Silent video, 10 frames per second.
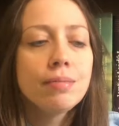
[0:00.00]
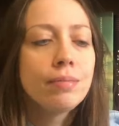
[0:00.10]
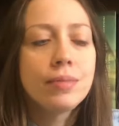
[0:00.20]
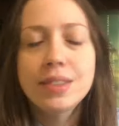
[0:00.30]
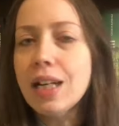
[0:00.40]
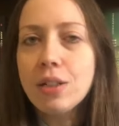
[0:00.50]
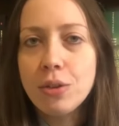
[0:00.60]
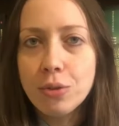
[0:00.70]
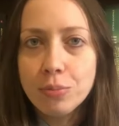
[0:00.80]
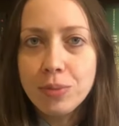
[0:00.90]

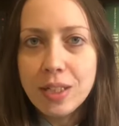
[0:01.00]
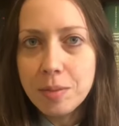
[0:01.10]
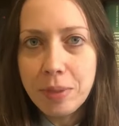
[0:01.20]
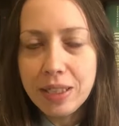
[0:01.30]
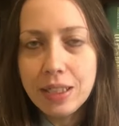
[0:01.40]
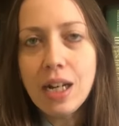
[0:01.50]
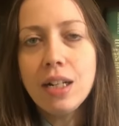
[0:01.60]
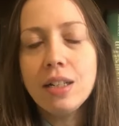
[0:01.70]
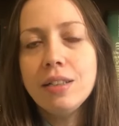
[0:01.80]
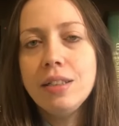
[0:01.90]
stanco di
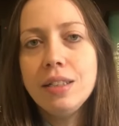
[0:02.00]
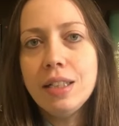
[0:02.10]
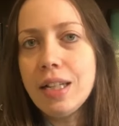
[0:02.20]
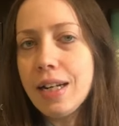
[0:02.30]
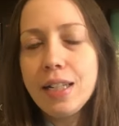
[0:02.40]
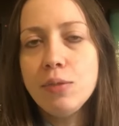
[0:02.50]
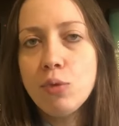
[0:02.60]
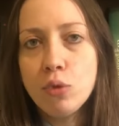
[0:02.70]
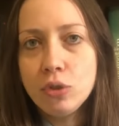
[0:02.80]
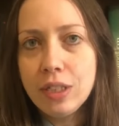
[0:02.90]
aspettare
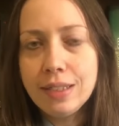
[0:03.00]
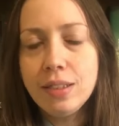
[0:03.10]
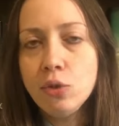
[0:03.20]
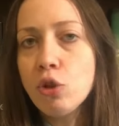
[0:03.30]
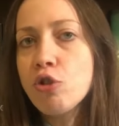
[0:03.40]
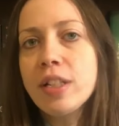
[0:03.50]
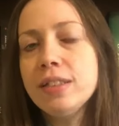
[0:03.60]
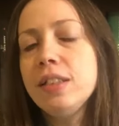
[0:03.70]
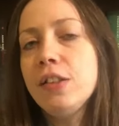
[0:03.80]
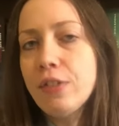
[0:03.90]
l'arrivo del Signore, cioè che
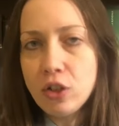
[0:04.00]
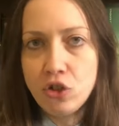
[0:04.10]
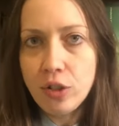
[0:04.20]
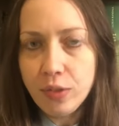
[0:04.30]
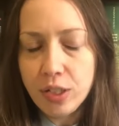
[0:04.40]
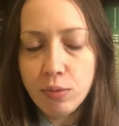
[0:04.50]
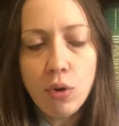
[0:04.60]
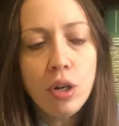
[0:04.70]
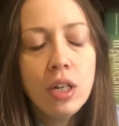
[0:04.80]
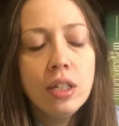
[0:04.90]
si rifaccia
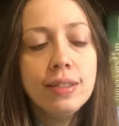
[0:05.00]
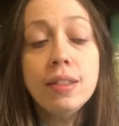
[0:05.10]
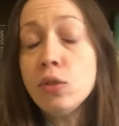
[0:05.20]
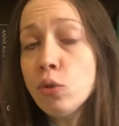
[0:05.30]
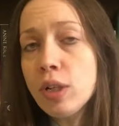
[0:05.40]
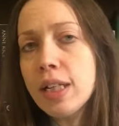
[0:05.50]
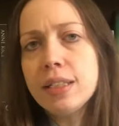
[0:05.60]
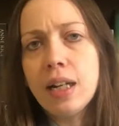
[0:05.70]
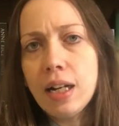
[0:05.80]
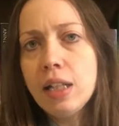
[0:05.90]
vivo, Signore che
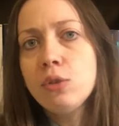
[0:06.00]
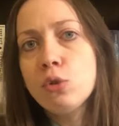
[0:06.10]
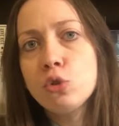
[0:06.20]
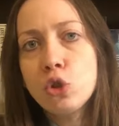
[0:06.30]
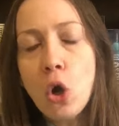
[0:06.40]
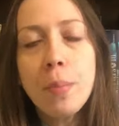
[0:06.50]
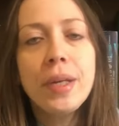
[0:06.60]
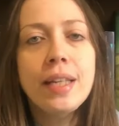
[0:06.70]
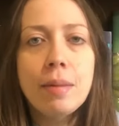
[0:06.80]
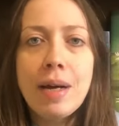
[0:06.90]
tra l'altro
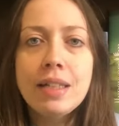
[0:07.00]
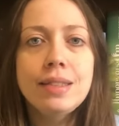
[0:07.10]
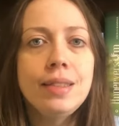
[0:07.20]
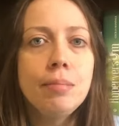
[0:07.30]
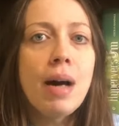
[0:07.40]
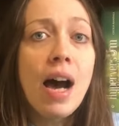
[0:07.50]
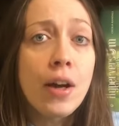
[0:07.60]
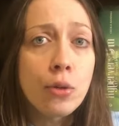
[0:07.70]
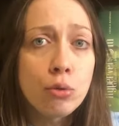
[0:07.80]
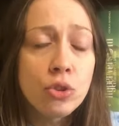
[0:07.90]
scopre chiamarsi
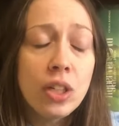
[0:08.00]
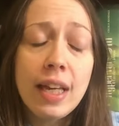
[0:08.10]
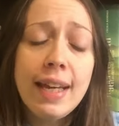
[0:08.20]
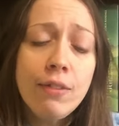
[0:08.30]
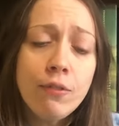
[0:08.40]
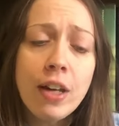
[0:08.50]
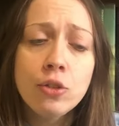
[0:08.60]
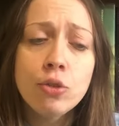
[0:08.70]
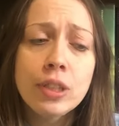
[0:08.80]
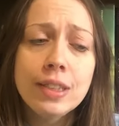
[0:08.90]
Marius e il
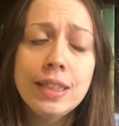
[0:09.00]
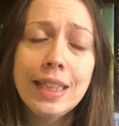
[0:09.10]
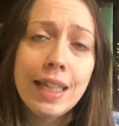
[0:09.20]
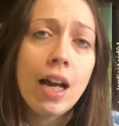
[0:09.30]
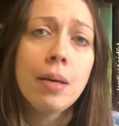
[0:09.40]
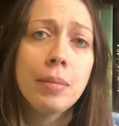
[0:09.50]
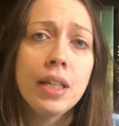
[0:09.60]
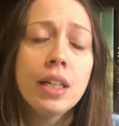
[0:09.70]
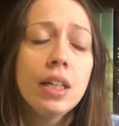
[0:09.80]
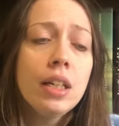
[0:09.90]
fatto che si
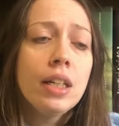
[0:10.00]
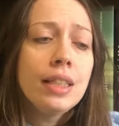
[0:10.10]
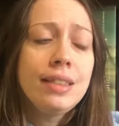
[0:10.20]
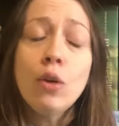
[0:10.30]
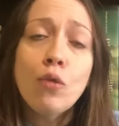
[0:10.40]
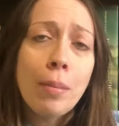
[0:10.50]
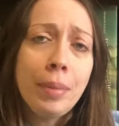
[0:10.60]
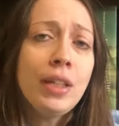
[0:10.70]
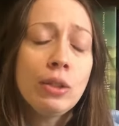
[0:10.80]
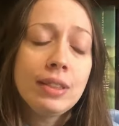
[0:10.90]
chiami, sia un
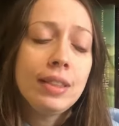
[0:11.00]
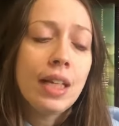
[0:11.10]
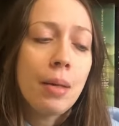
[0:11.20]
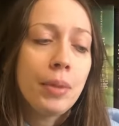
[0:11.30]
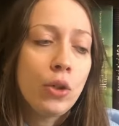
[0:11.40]
vampiro e si chiami